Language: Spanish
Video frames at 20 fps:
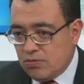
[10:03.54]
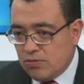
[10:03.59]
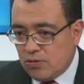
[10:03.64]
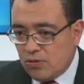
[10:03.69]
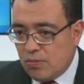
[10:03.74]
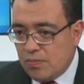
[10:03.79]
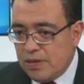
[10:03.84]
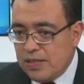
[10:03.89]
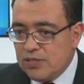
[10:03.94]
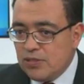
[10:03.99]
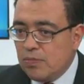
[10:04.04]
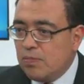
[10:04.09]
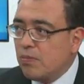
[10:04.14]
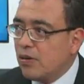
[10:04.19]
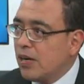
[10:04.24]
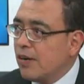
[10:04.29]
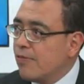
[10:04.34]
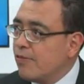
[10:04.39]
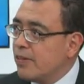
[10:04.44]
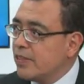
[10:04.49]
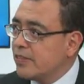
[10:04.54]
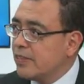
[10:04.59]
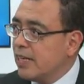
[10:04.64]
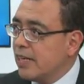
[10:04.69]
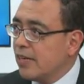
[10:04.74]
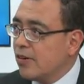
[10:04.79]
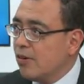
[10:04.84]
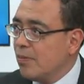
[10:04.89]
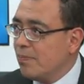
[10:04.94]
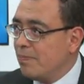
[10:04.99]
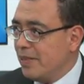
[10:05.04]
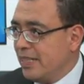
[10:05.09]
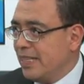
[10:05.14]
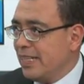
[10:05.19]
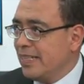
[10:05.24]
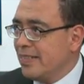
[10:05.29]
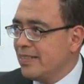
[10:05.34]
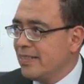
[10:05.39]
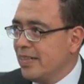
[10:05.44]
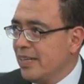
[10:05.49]
los comercios por la fuerza de la
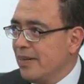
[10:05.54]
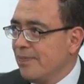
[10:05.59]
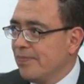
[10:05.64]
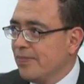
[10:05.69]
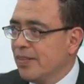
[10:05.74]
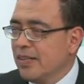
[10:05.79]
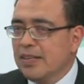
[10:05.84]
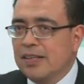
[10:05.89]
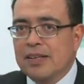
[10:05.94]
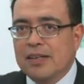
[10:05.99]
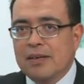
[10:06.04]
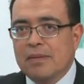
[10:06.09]
competencia